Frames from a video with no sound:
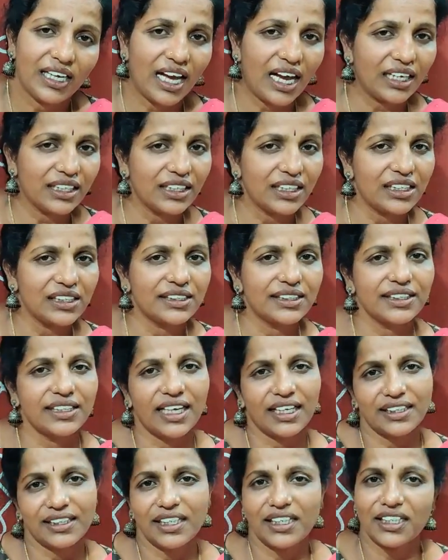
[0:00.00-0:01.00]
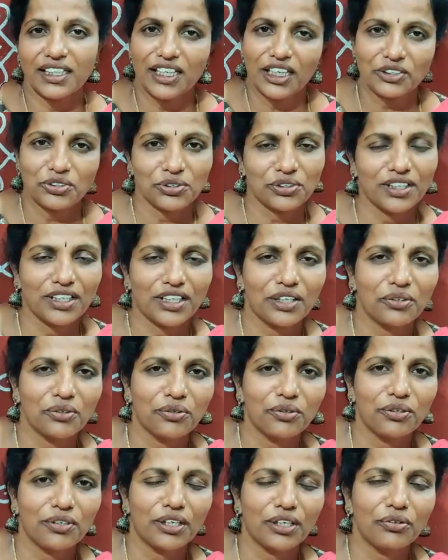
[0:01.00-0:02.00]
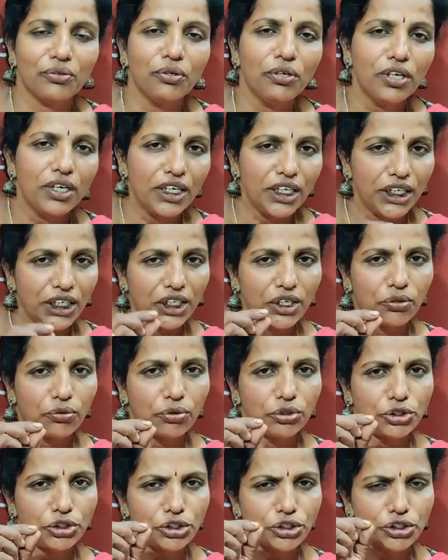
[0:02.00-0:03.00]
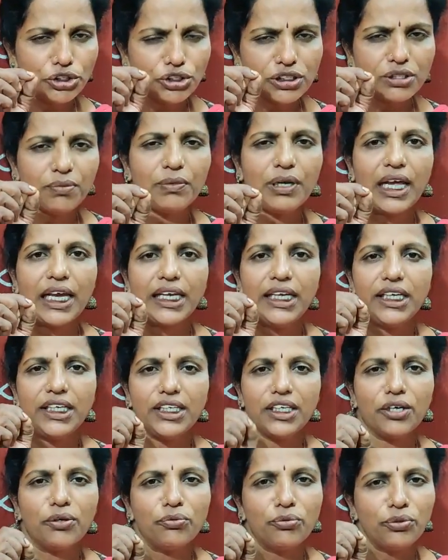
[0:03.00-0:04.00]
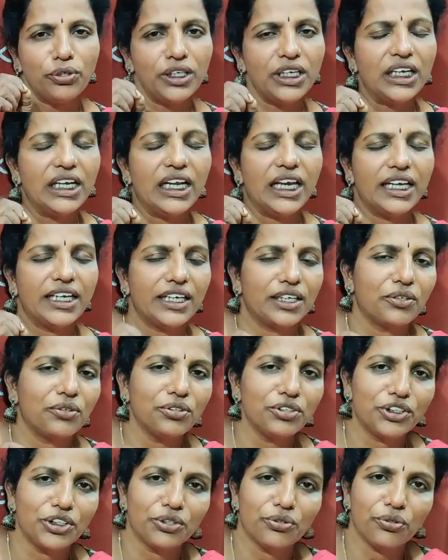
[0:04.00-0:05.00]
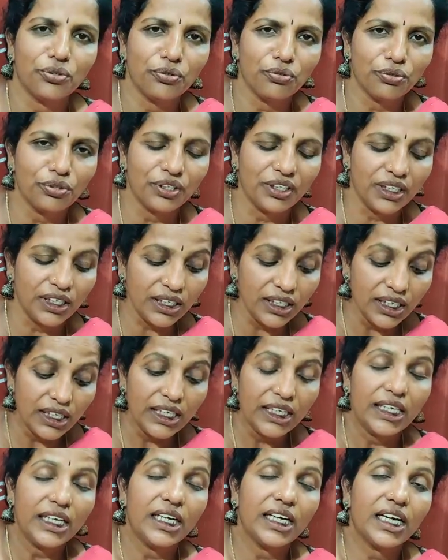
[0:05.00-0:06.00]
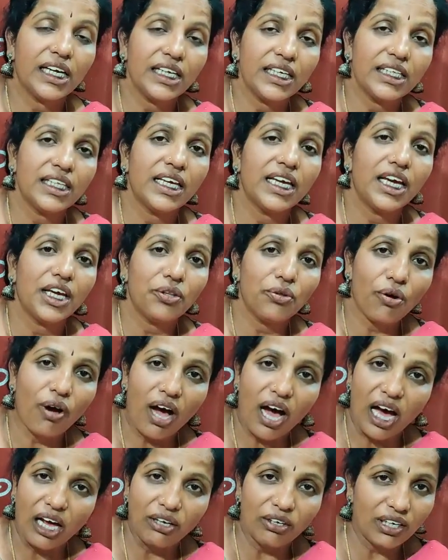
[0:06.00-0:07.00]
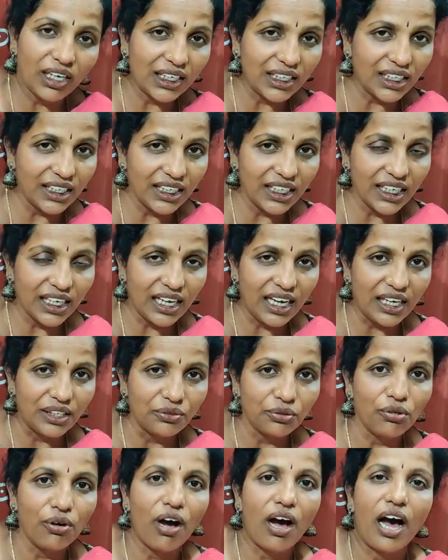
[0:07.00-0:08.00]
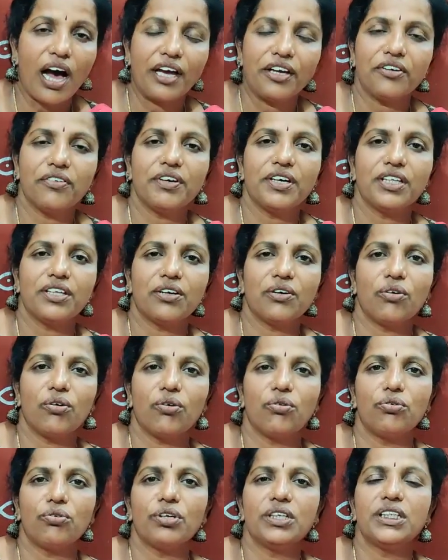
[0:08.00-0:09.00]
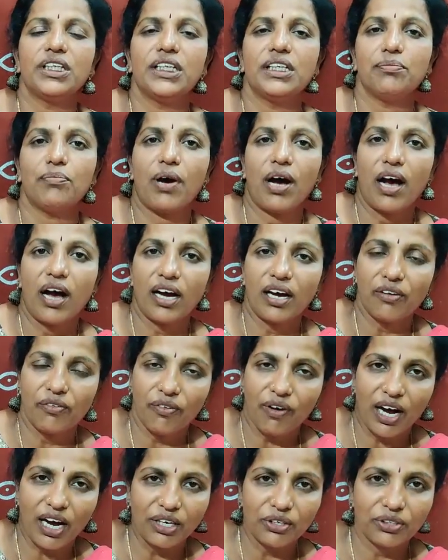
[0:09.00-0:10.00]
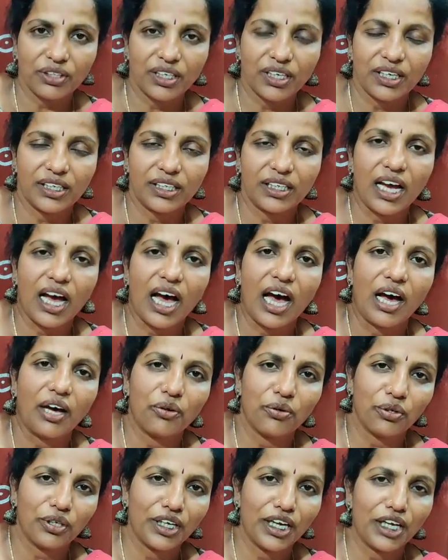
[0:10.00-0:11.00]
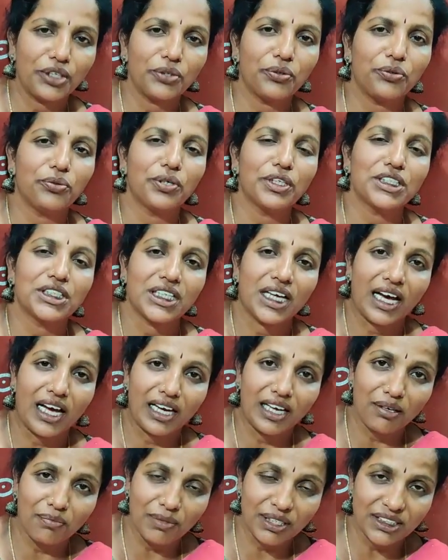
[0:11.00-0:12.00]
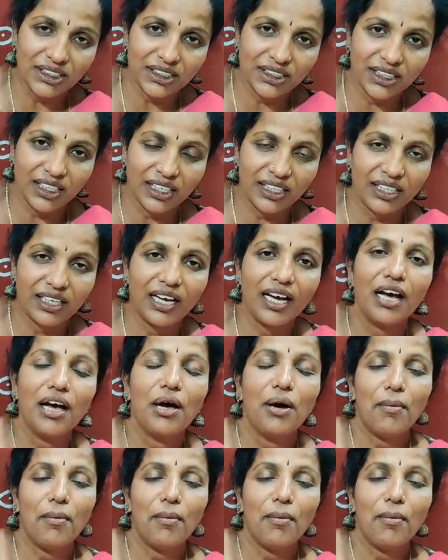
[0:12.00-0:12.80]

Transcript: నాకు తెలిసి ఇది అందరికీ నచ్చుతుంది అనుకుంటాను ఇంకా కొంచెం లైట్గా ఉండి లేనట్టు జిగురు ఉంది ఇంకా ఇది ఏదో ఆలుగడ్డనే కాదు ఆయుర్వేదంలో కూడా దీన్ని బాగా వాడుతారంట ఆరోగ్యానికి కూడా చాలా మంచిదంట